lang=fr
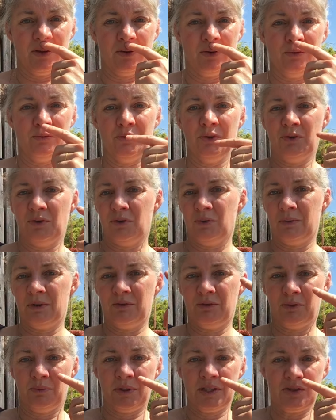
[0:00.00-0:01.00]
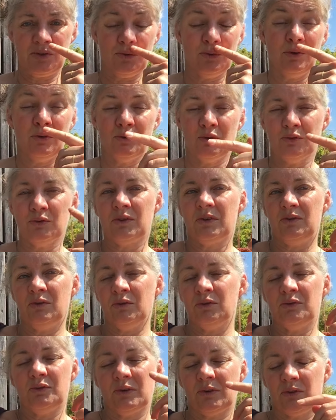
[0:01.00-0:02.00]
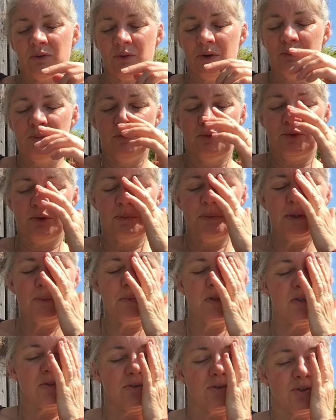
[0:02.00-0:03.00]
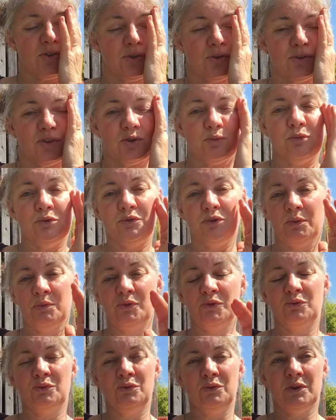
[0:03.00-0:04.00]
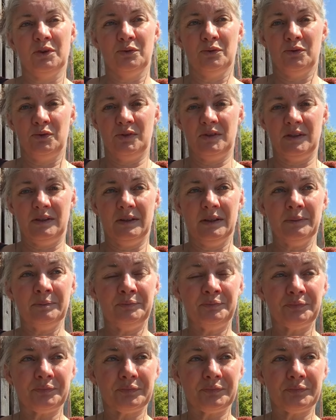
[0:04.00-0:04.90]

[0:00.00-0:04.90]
revenant sur ma formation, en continuant de toute façon à me former parce que je, me forme tout le temps au quotidien.